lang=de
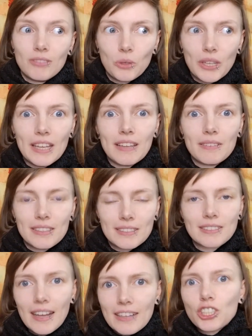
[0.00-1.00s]
okay, es
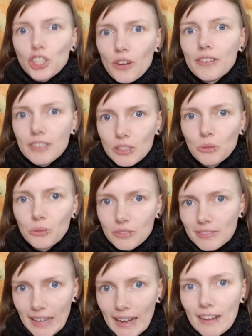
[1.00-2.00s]
ist halt schon ein
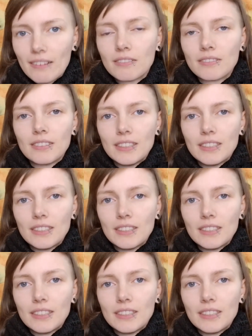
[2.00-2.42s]
Hund da,